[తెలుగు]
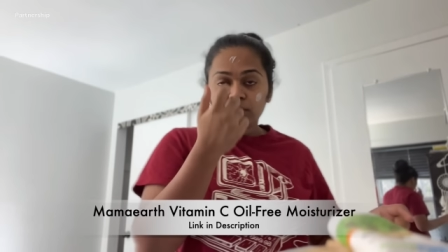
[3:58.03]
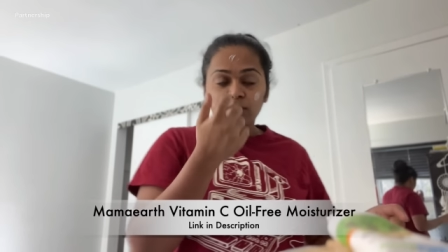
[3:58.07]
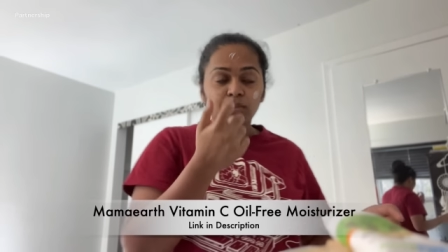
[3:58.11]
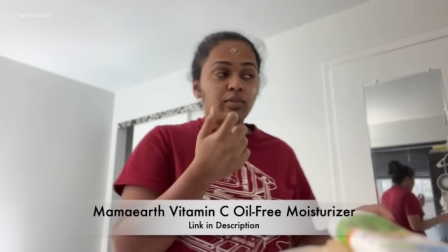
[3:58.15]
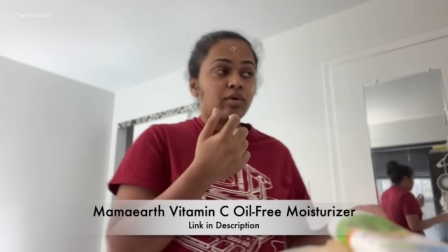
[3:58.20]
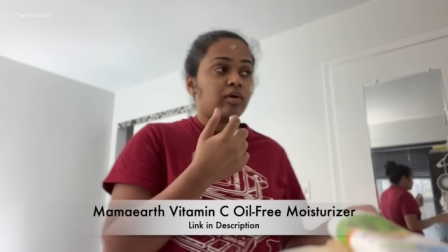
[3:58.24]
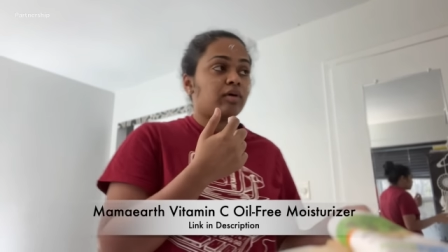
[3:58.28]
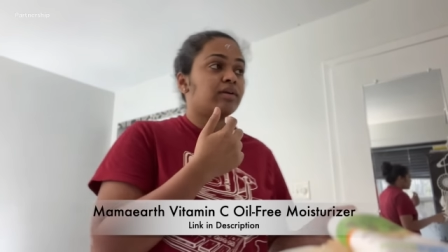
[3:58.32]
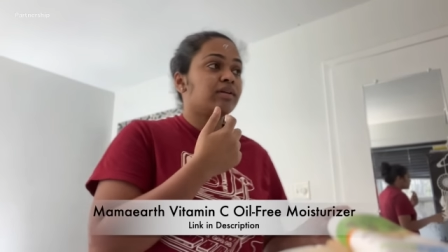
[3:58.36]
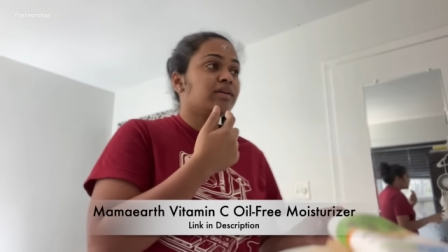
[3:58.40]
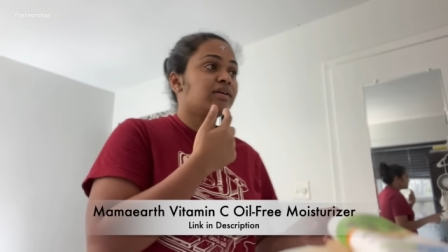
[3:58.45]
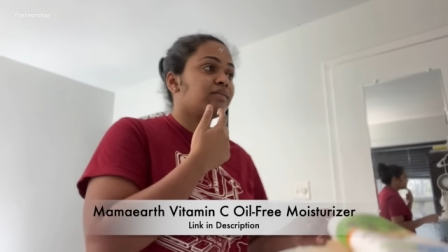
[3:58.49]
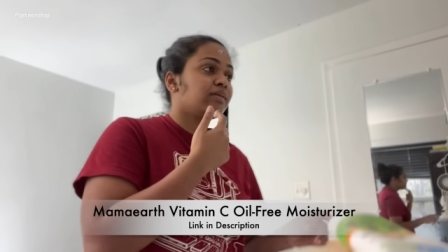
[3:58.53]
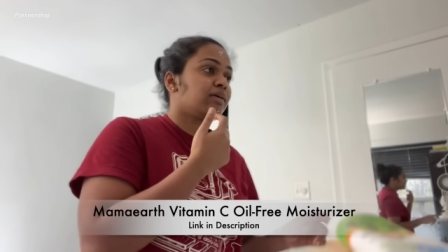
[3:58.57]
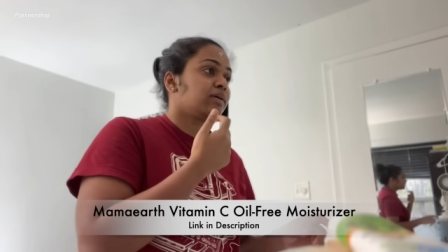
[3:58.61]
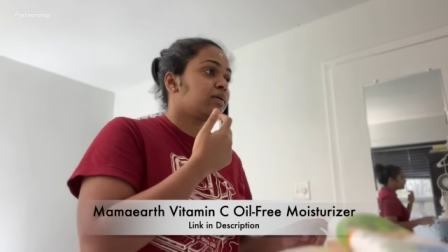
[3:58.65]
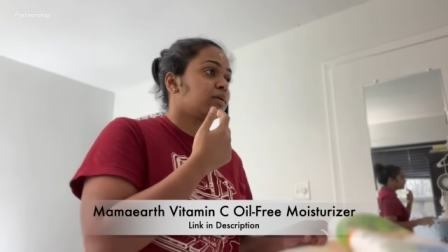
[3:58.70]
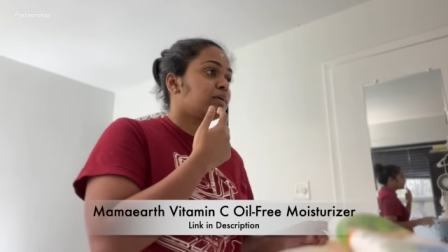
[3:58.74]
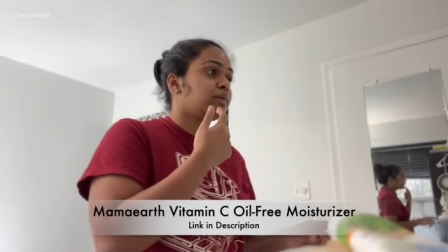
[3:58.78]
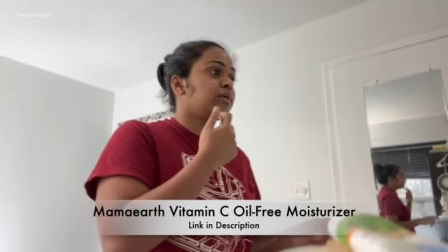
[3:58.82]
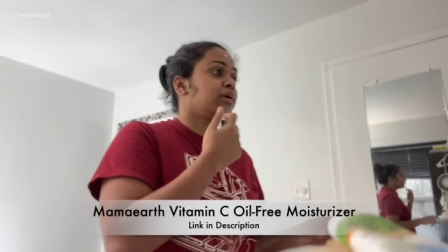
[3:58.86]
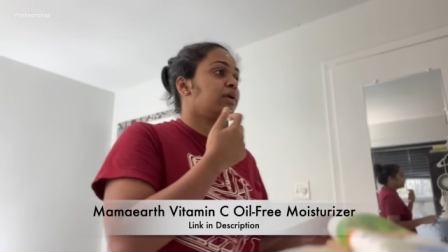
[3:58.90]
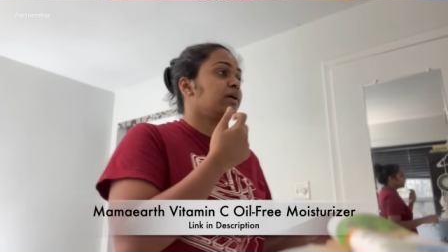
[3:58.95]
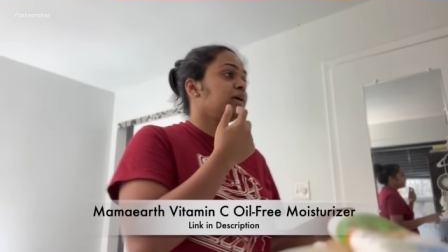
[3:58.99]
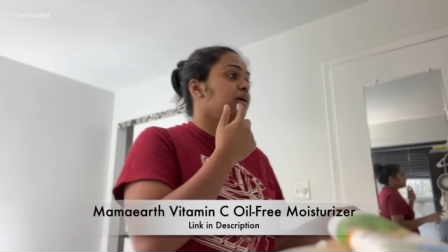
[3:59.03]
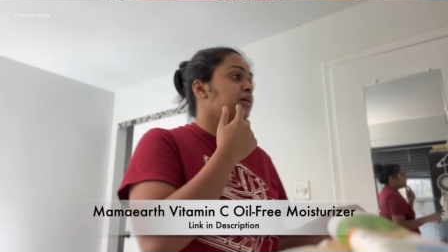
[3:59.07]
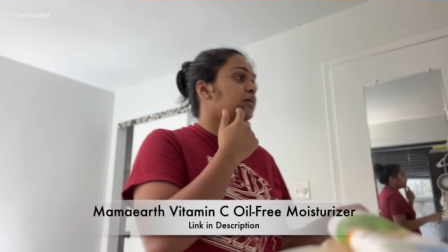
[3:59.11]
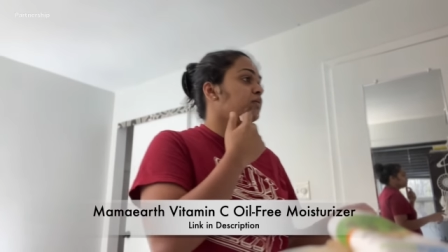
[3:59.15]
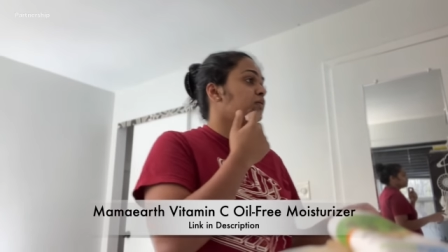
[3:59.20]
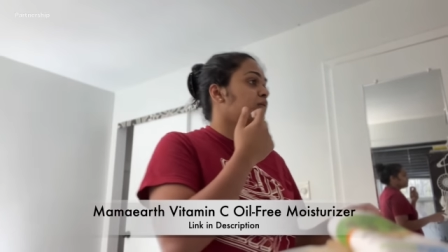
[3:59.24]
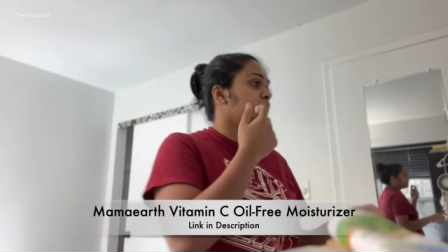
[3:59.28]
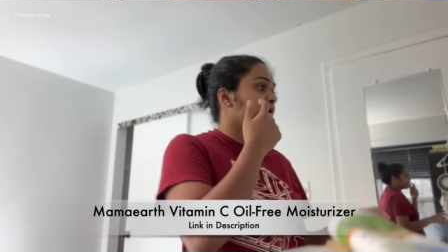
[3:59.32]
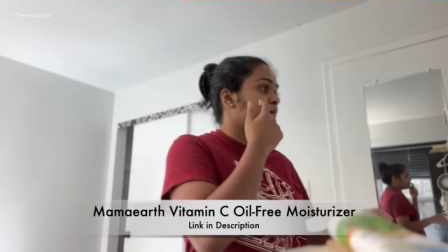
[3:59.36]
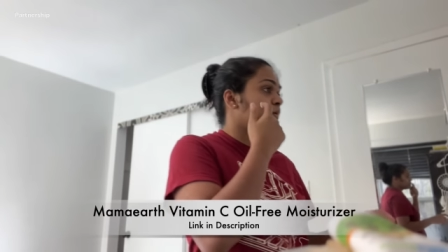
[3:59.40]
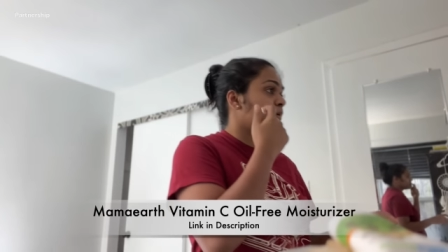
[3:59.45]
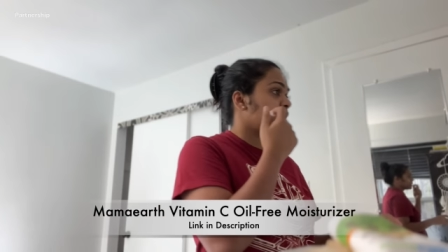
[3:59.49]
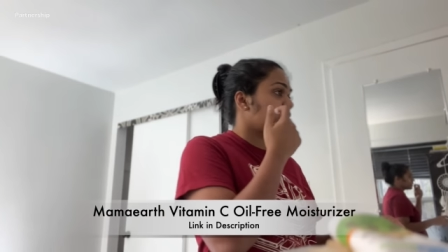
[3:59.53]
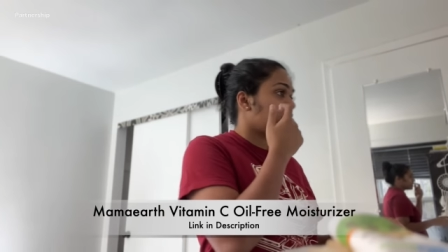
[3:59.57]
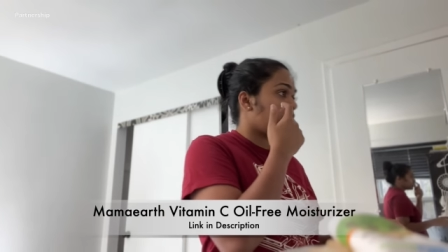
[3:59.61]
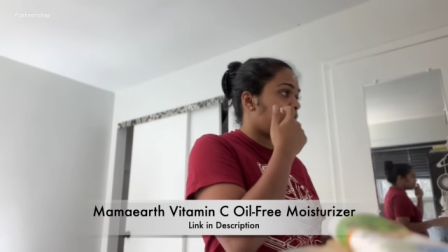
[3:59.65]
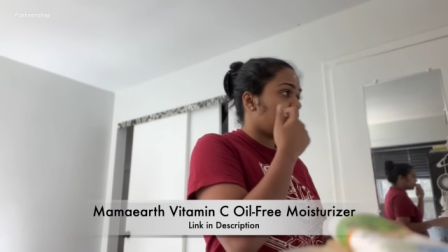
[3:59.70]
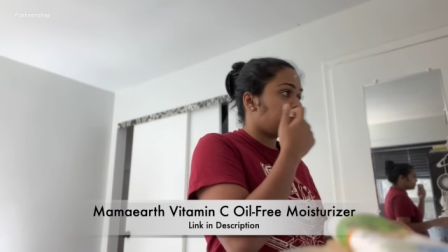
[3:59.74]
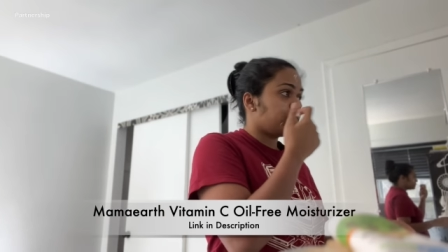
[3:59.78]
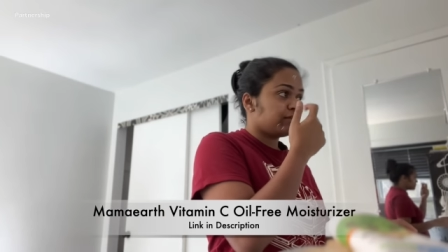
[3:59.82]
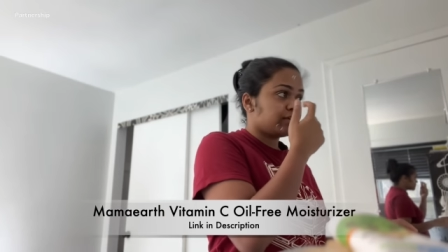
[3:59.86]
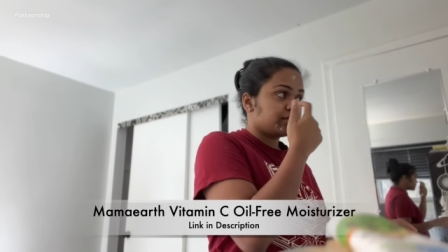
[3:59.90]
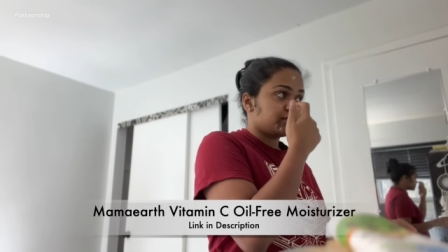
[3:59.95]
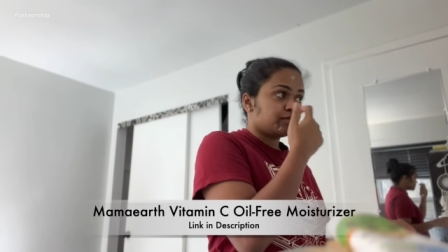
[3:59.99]
మార్నింగ్ పెట్టుకుంటే ఈవినింగ్ మనకు
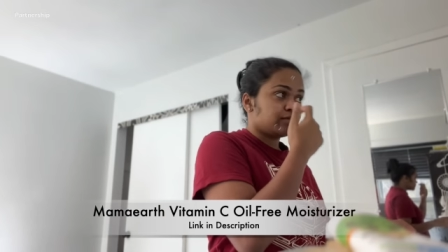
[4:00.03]
ఆఫీస్